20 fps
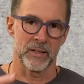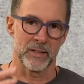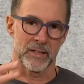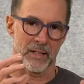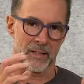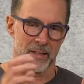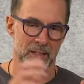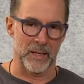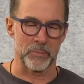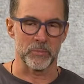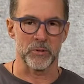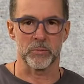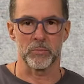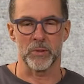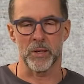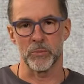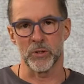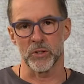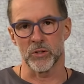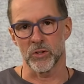da klappt es
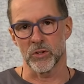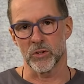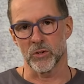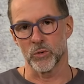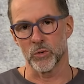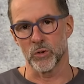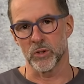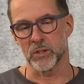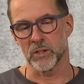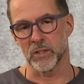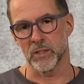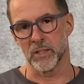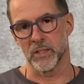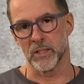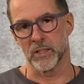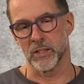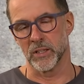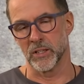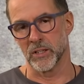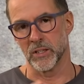mal mit der Zucht.
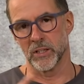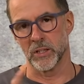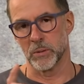Äh, die,